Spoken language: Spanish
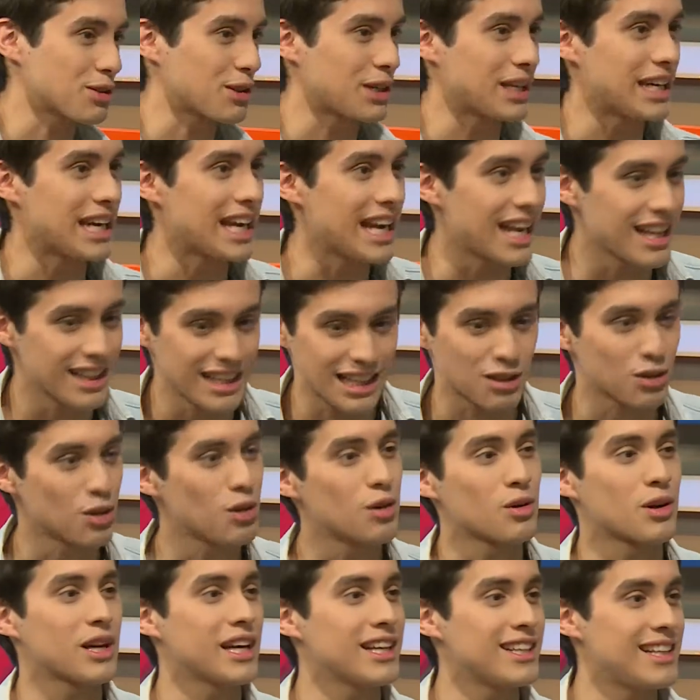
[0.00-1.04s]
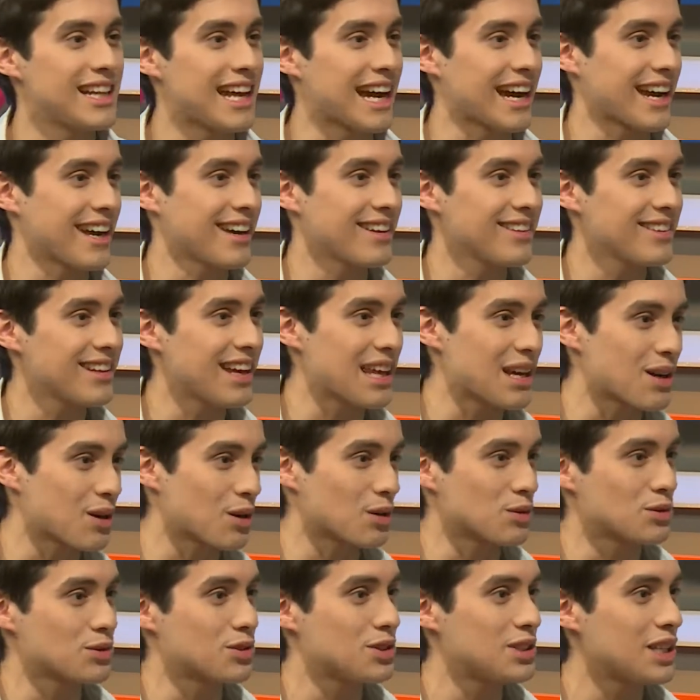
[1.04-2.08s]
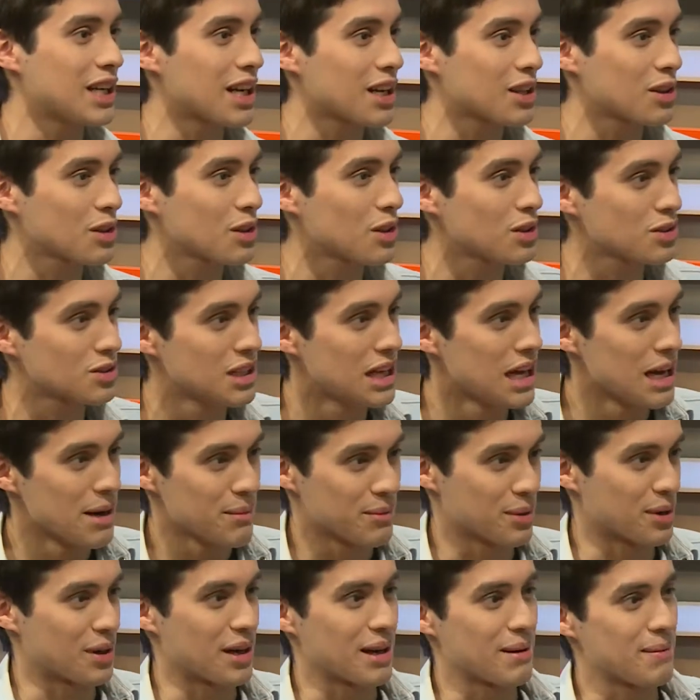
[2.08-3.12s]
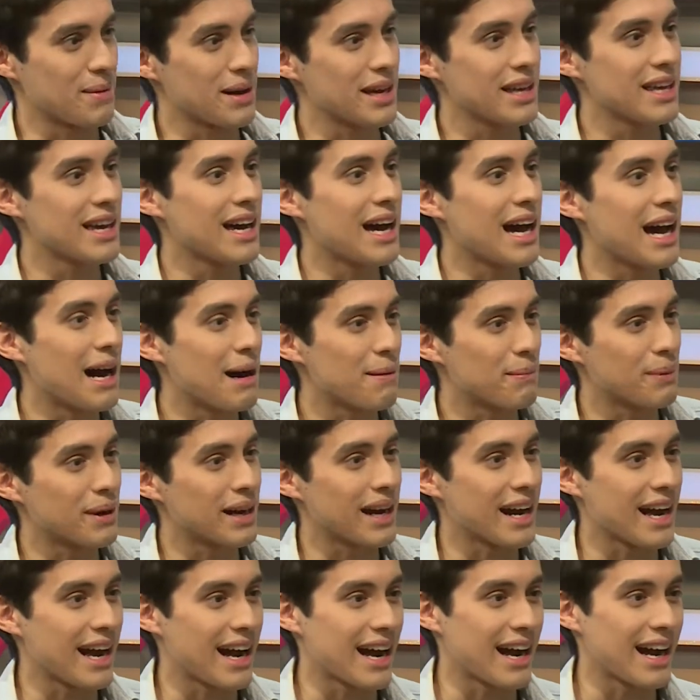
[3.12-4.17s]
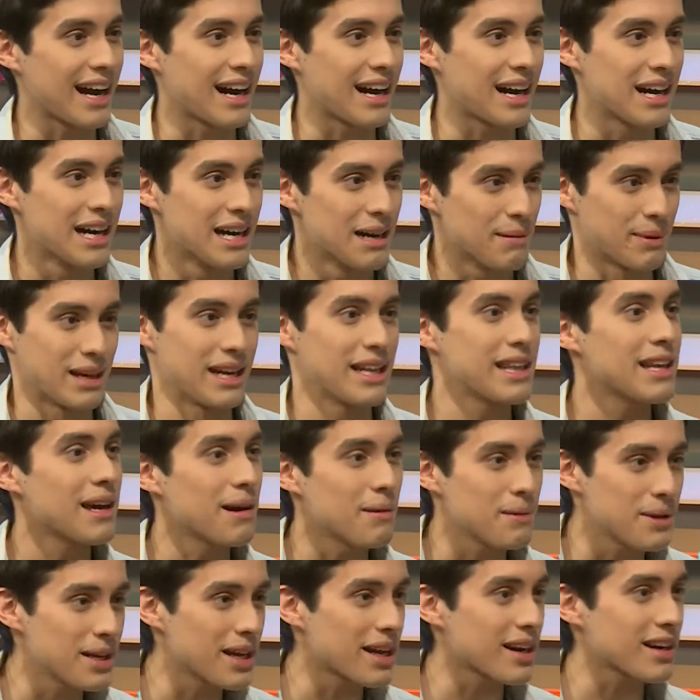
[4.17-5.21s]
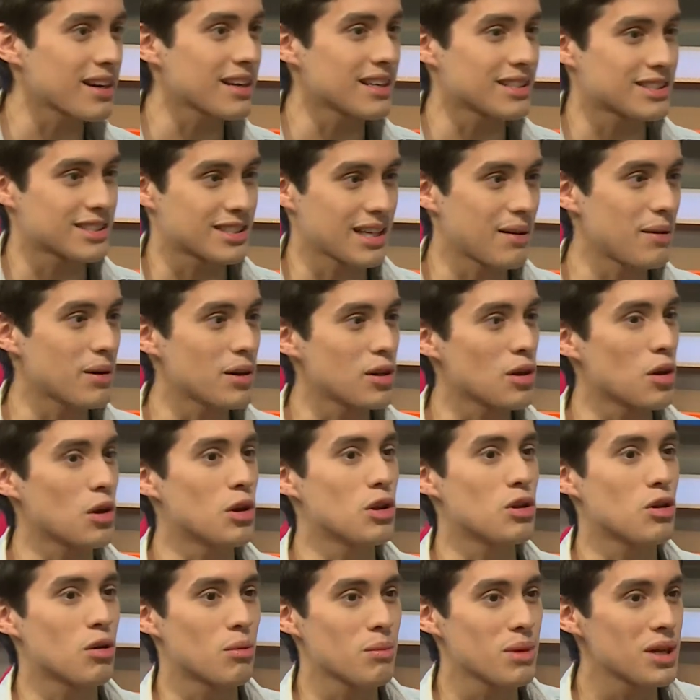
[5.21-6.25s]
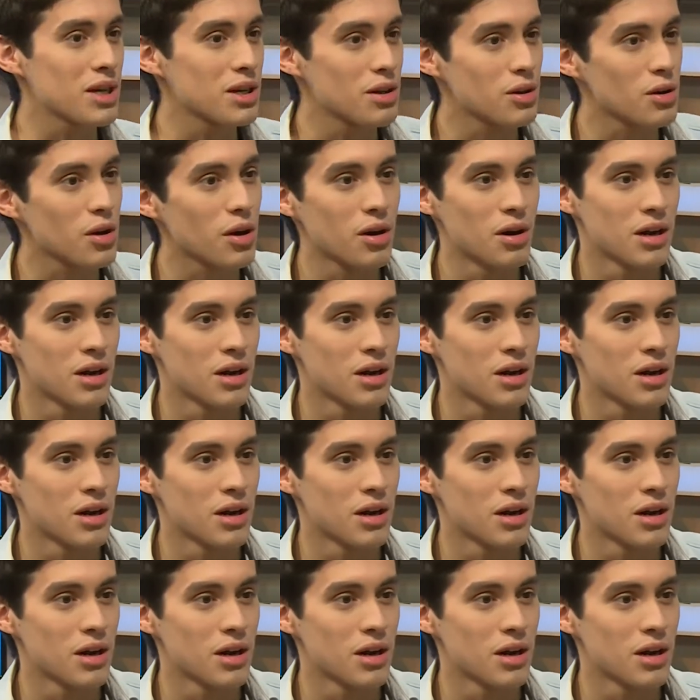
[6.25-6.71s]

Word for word: general de todo lo que es la agenda de conciertos programada para, para el día viernes, sábado y domingo.